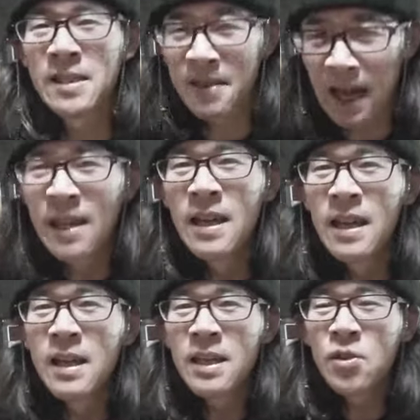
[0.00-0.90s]
すか。
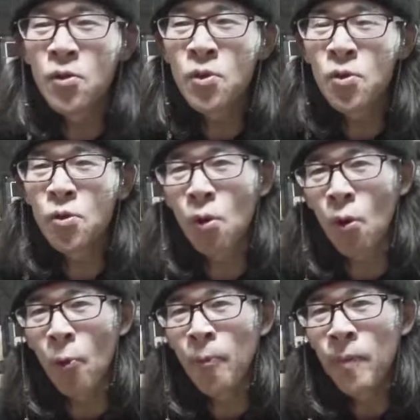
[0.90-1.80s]
でそうすると